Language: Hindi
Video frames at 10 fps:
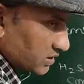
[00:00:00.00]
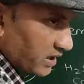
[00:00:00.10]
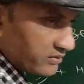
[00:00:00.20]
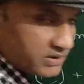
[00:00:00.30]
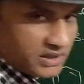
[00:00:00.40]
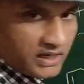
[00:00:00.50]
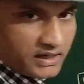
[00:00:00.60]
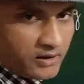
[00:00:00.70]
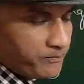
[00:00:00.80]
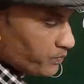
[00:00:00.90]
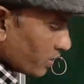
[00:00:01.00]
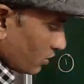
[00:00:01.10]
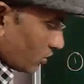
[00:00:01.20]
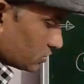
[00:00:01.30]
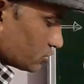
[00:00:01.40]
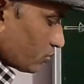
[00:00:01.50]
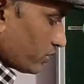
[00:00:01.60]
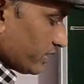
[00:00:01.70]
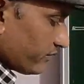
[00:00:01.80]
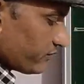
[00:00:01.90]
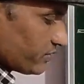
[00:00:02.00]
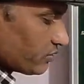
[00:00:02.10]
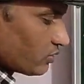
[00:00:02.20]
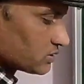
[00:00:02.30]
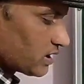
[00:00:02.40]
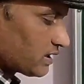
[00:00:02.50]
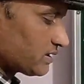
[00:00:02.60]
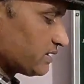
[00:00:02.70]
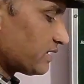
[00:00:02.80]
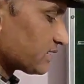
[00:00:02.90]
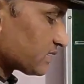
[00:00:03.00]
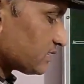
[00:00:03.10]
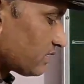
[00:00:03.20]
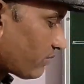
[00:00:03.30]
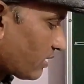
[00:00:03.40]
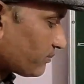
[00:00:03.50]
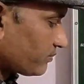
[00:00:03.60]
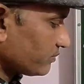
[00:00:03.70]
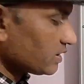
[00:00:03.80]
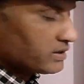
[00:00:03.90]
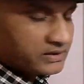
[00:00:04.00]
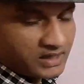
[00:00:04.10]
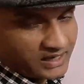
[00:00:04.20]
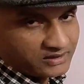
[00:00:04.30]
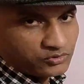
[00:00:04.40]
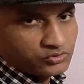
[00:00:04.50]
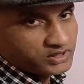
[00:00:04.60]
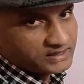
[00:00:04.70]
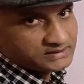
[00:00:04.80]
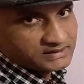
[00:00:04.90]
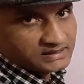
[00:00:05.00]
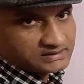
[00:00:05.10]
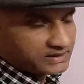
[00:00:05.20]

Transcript: ऑक्साइड बन जाएगा और सोडियम फिनो ऑक्साइड की रिएक्शन जब आप सी एल